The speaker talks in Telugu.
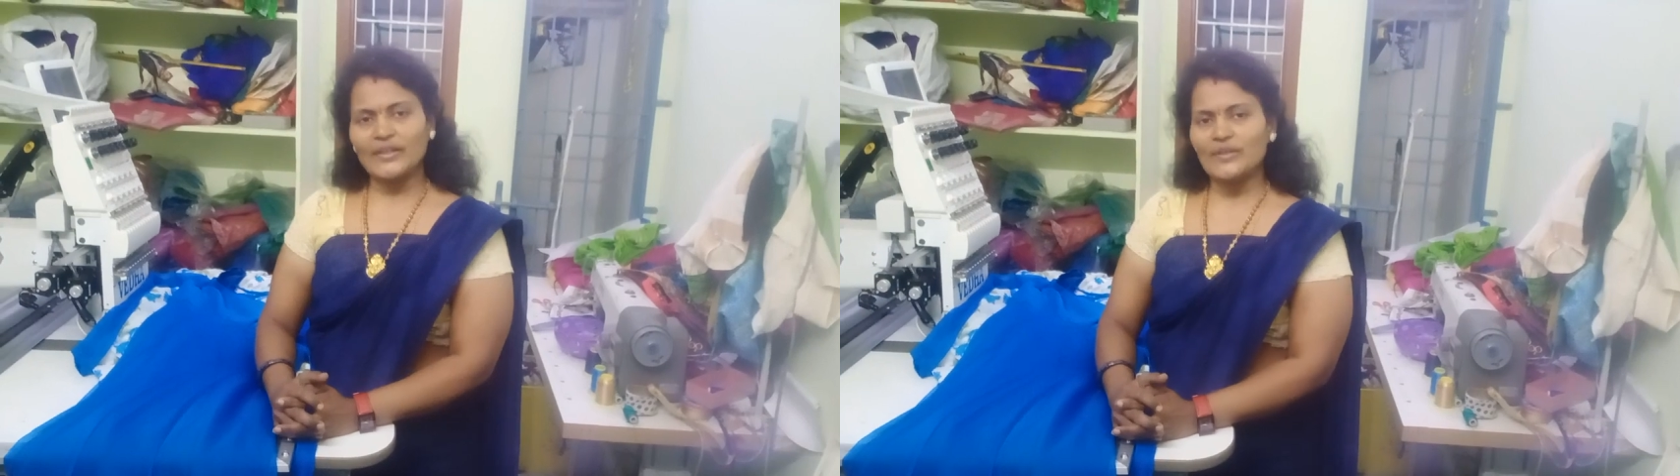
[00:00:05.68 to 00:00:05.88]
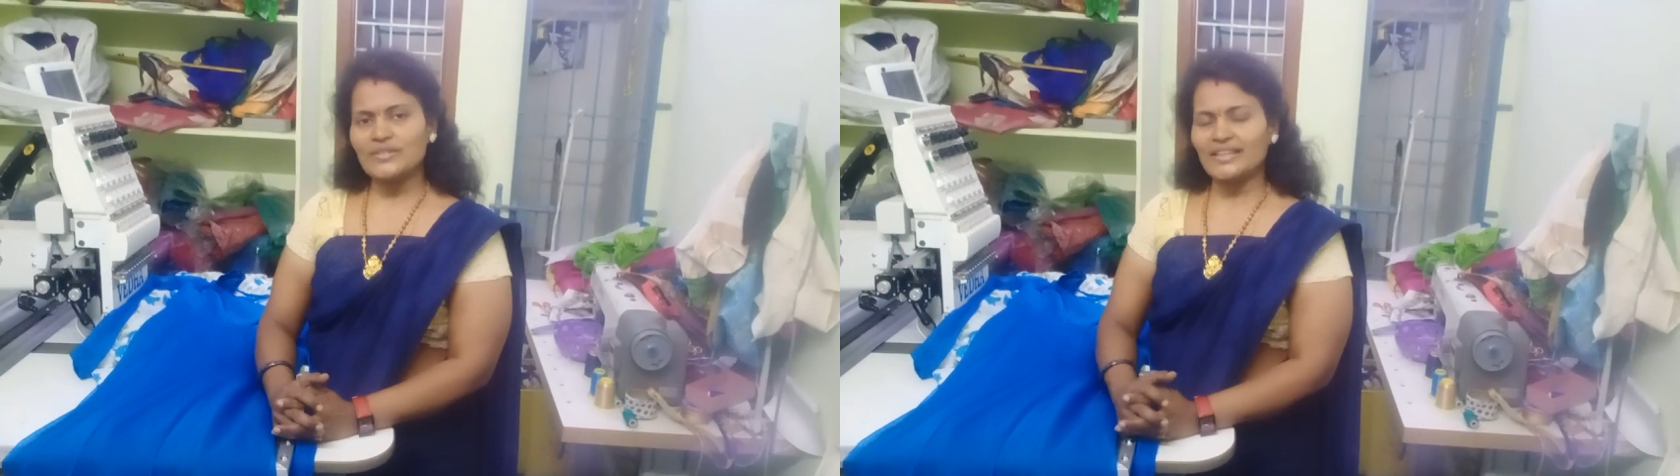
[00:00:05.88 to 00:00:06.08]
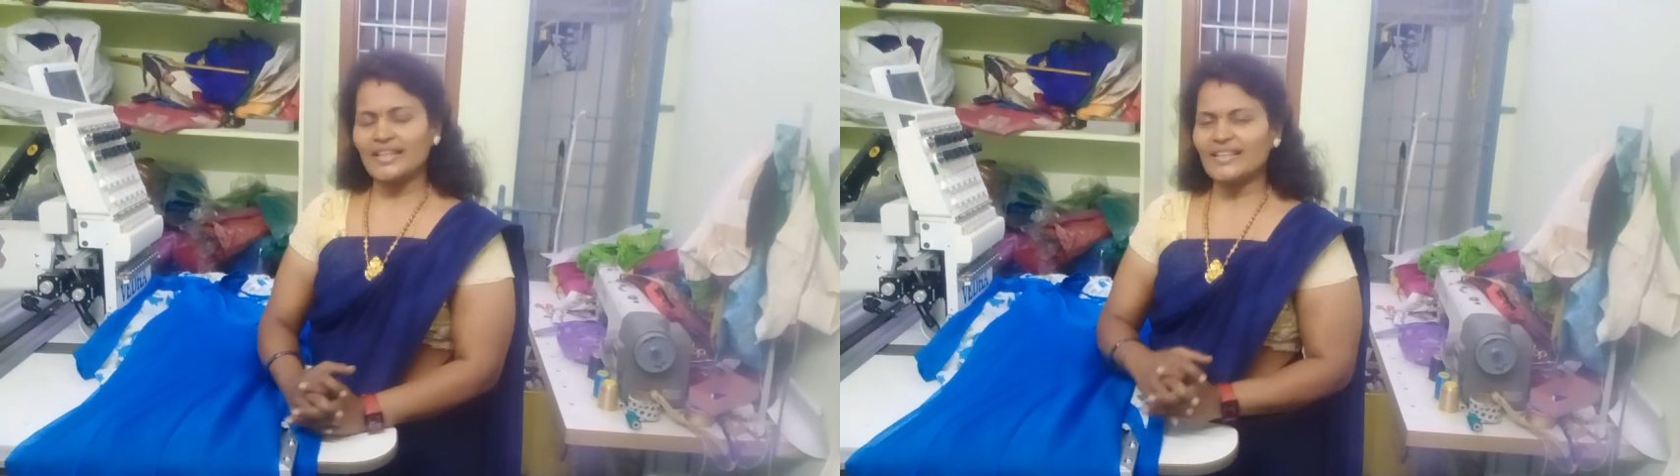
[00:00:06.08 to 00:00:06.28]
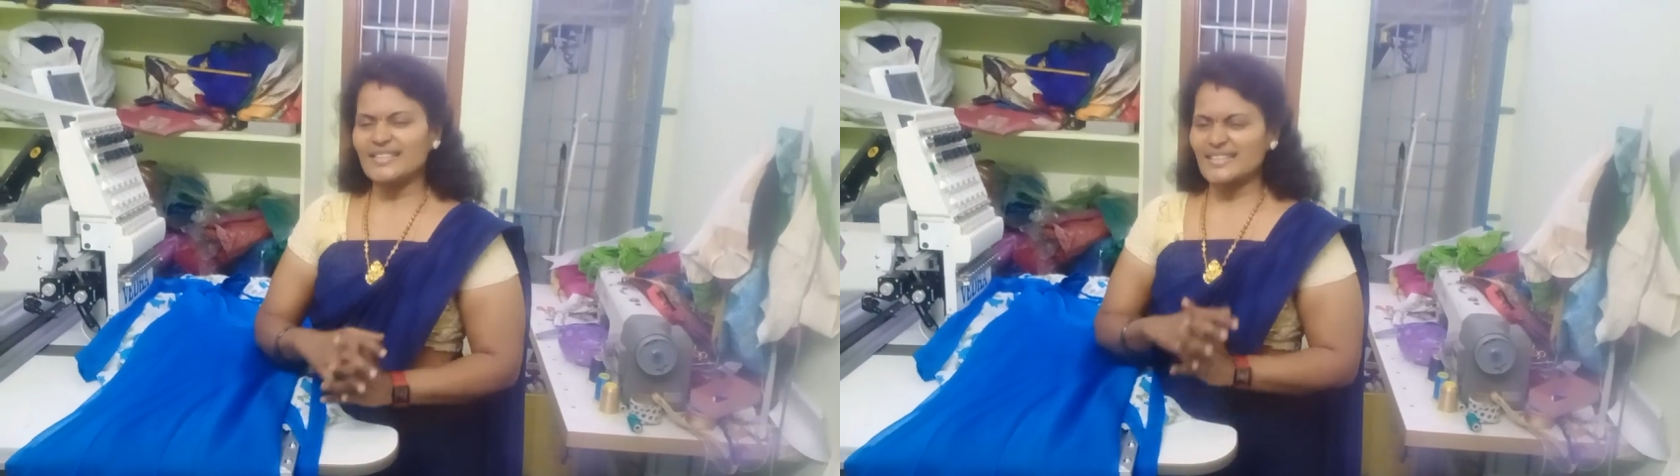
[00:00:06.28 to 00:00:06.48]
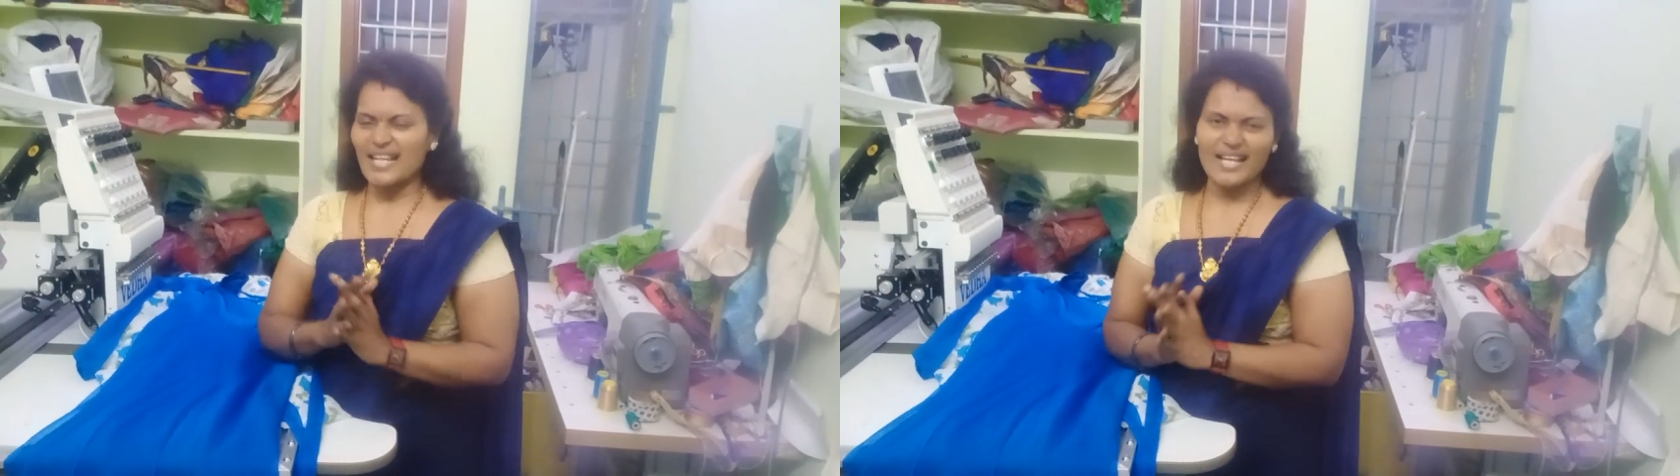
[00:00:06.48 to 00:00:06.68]
వీడియోస్ తీయక
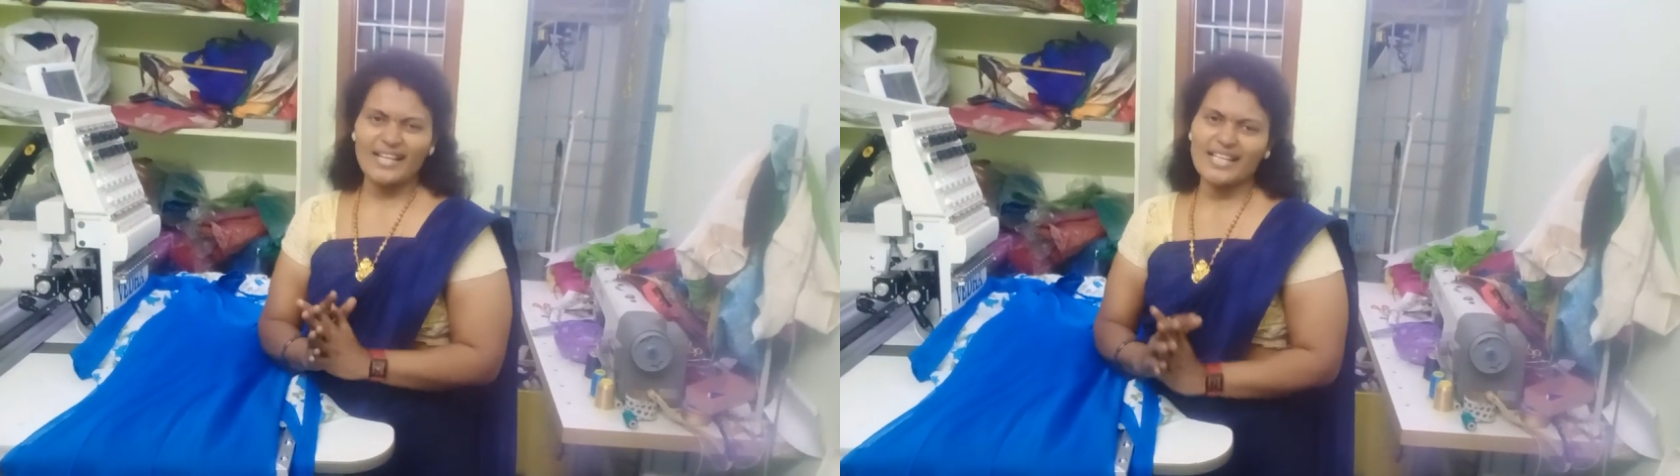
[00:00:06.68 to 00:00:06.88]
చాలా